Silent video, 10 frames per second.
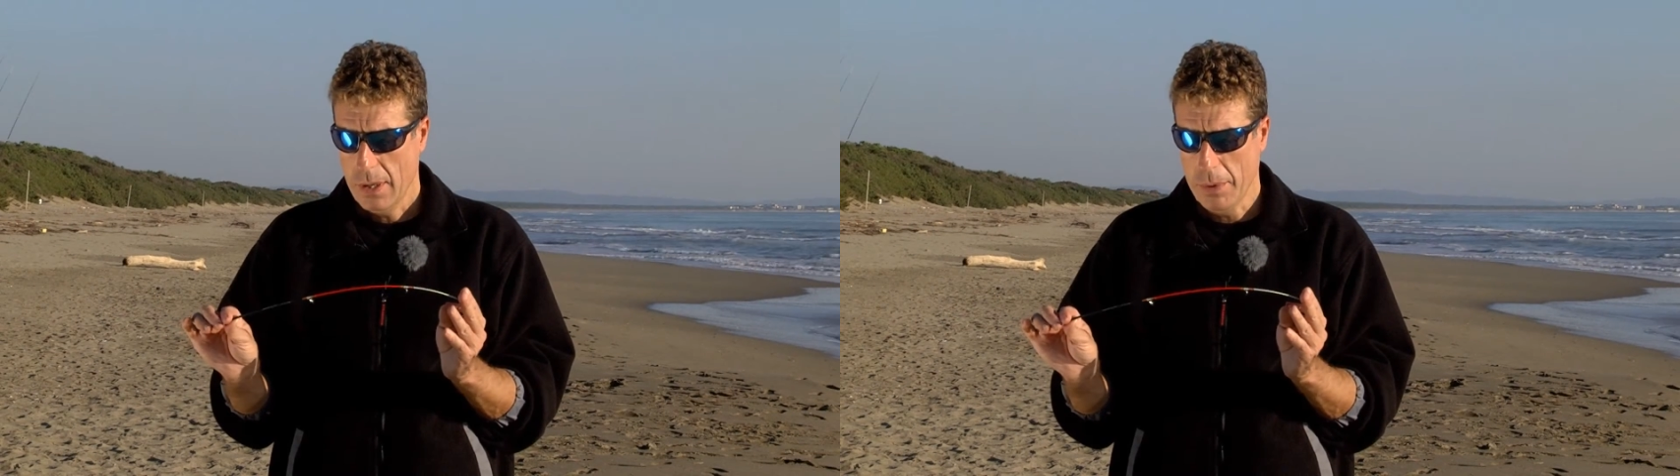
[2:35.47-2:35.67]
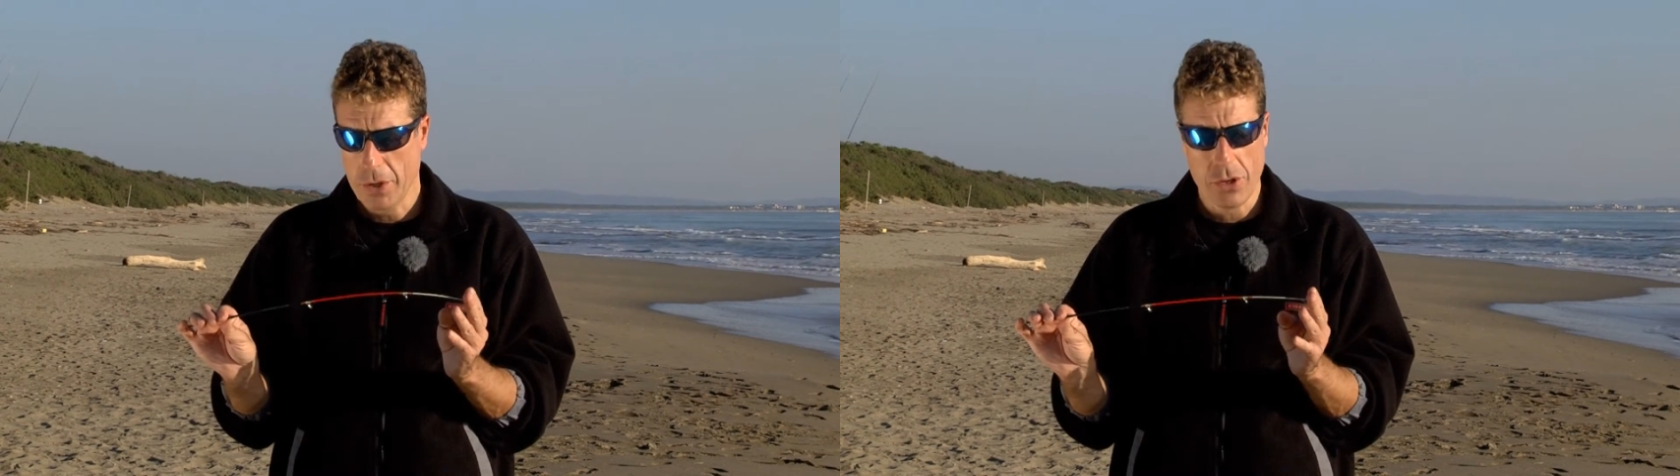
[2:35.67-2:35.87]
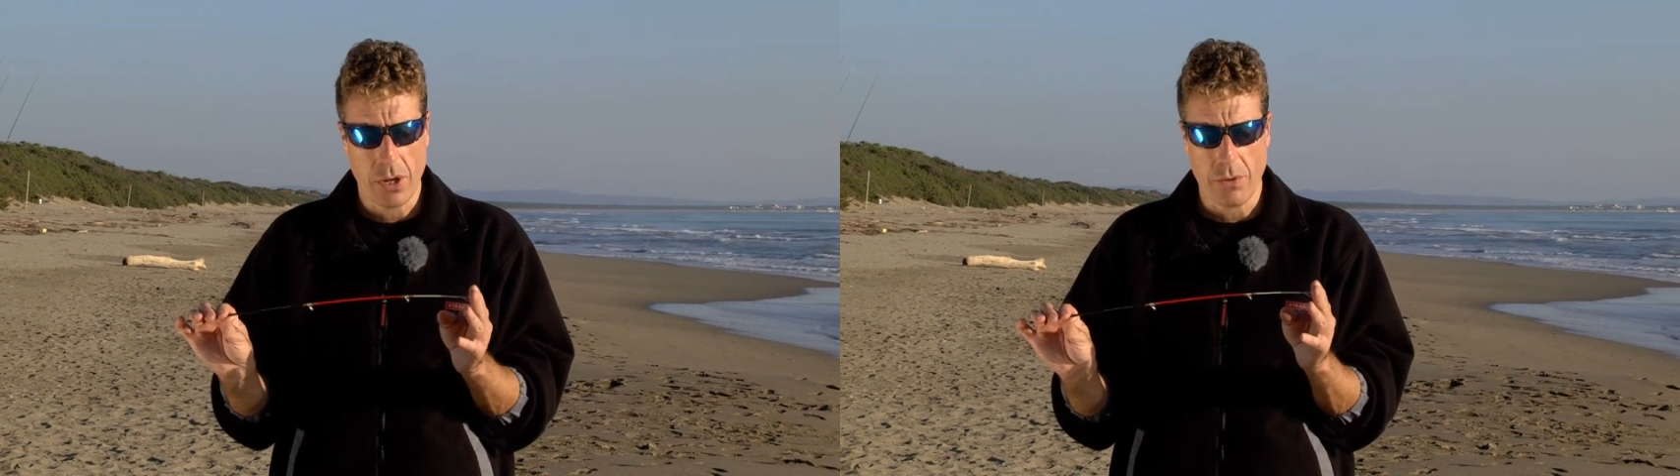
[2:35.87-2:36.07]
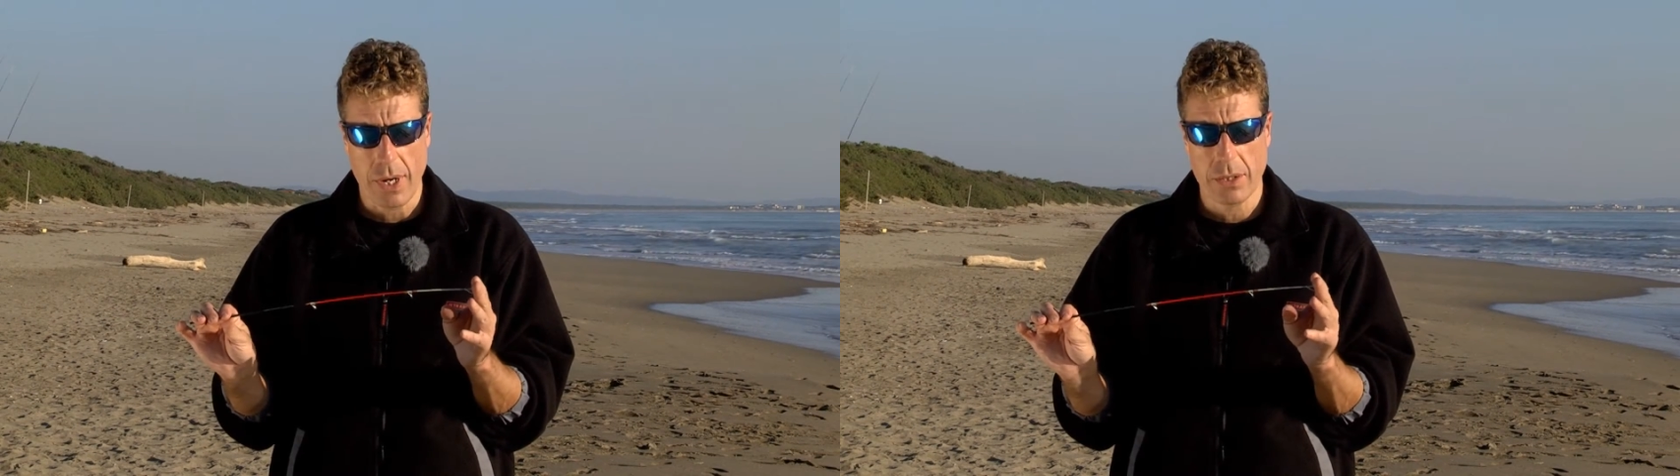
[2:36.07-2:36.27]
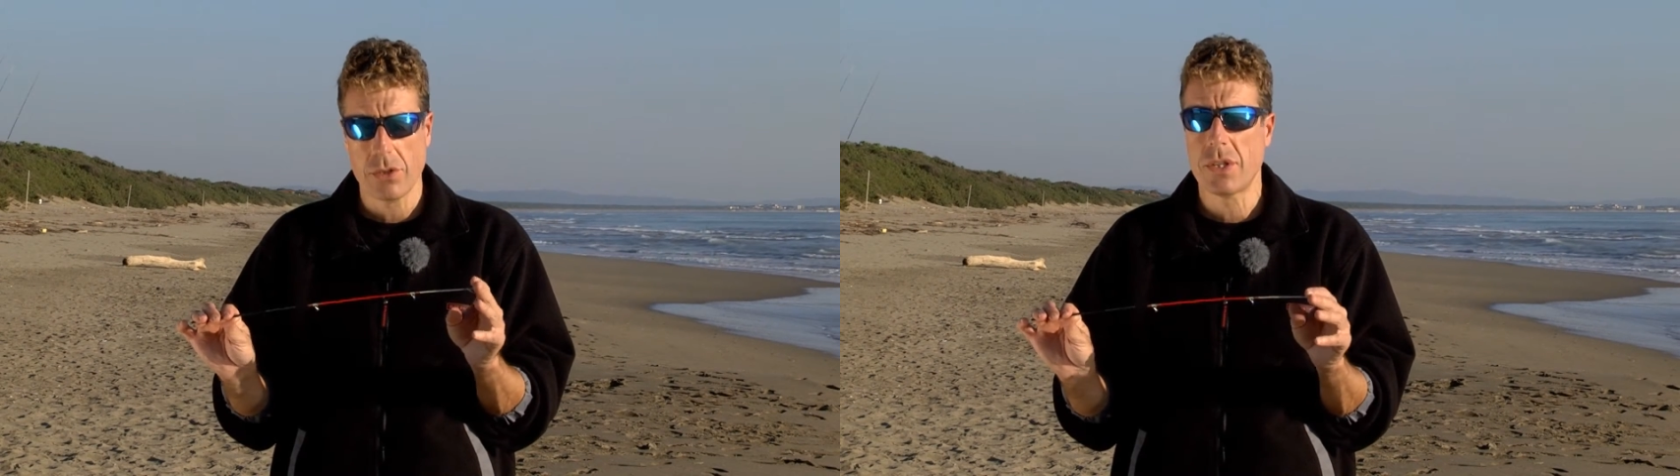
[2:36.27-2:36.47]
Perciò
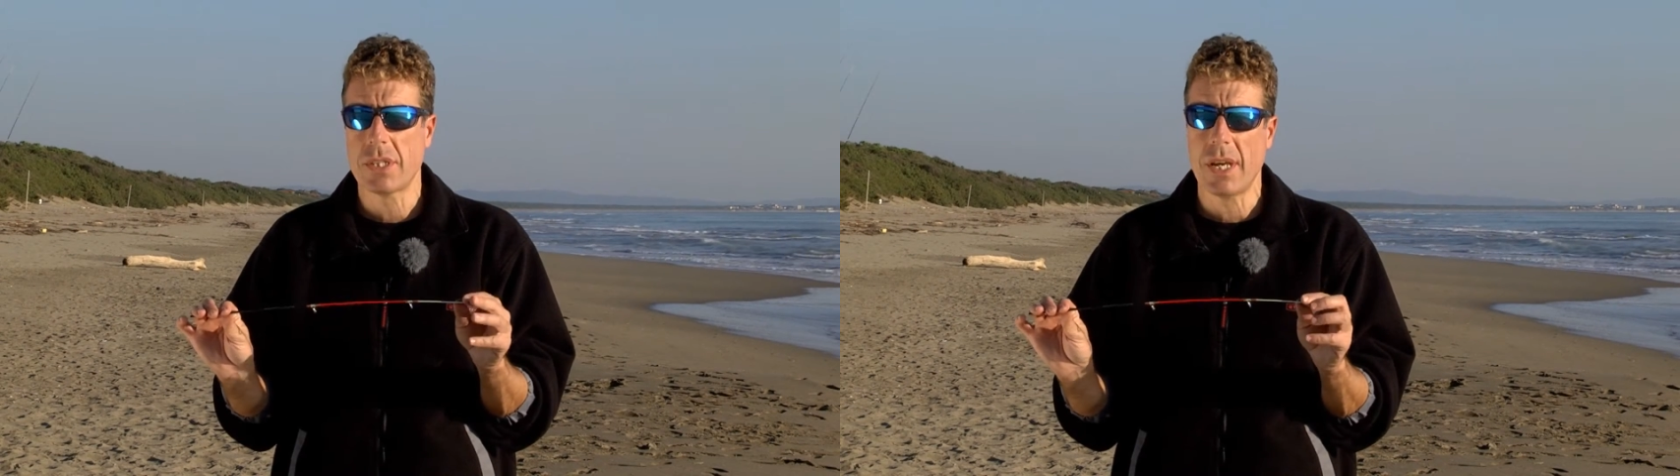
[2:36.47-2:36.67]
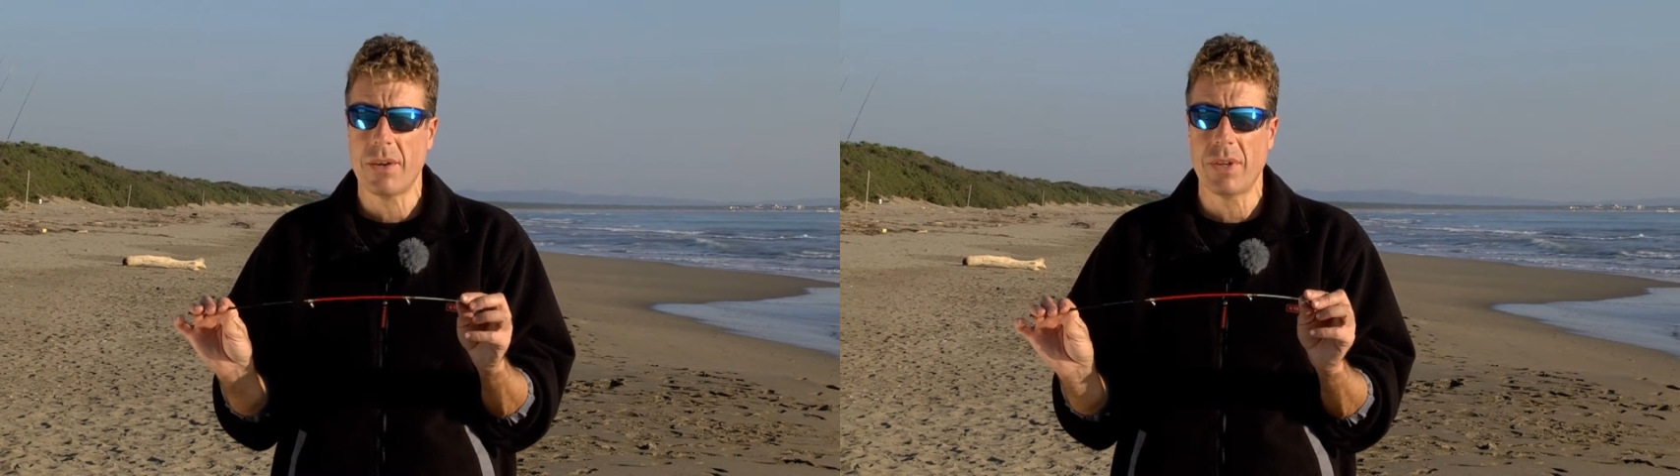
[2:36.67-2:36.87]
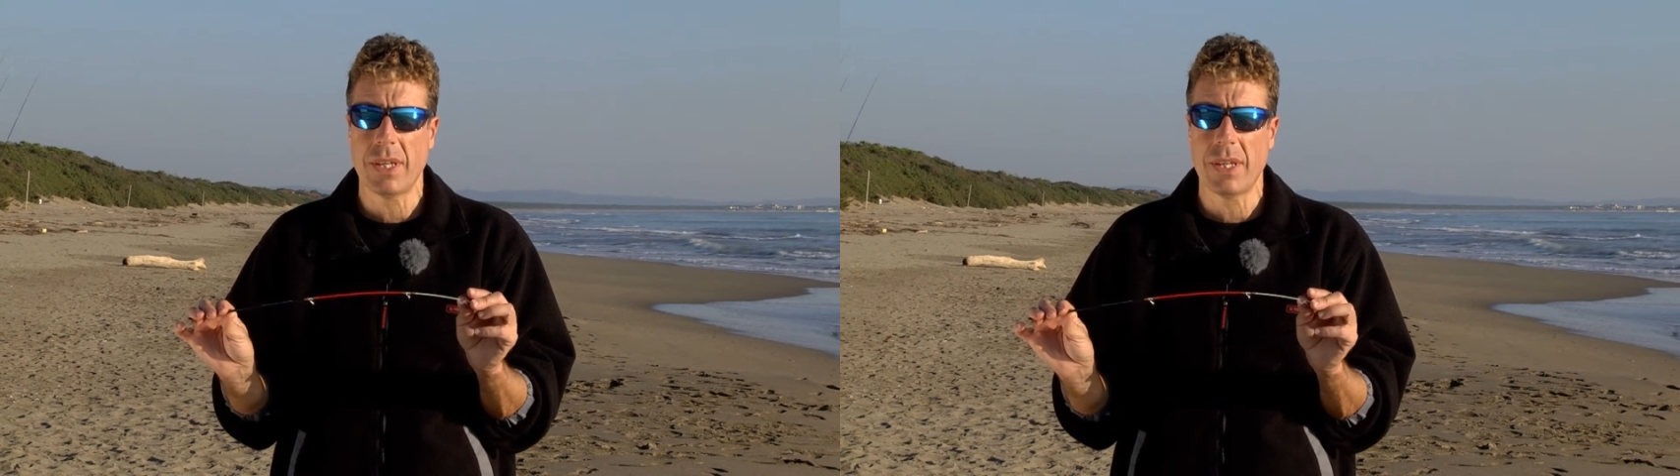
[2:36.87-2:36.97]
quando ci serve